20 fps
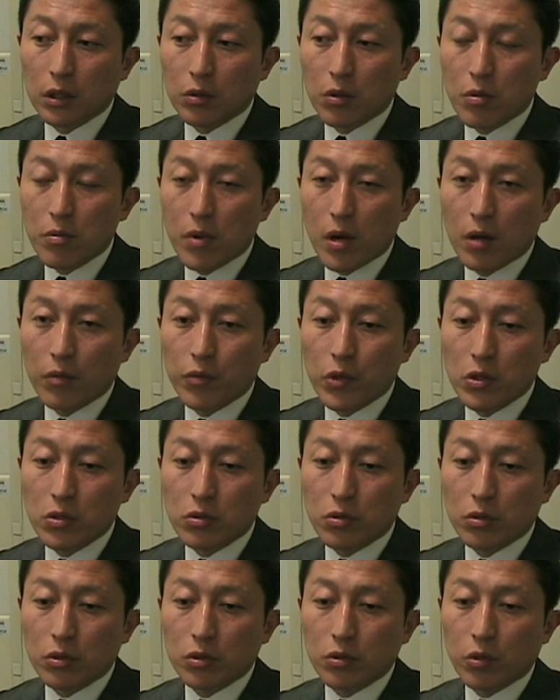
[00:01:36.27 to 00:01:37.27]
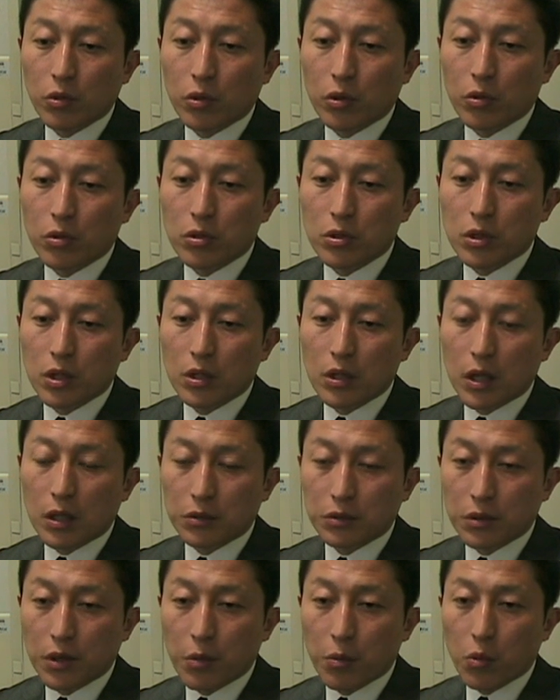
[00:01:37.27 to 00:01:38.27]
例えば民主党に投票してな
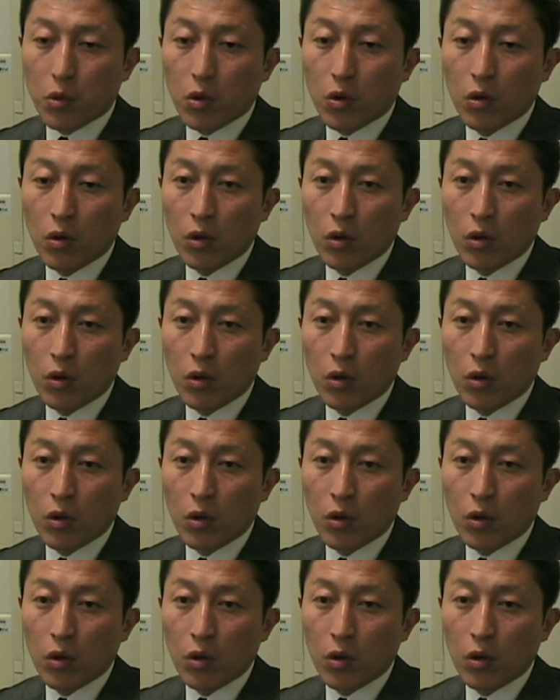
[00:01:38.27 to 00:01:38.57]
くても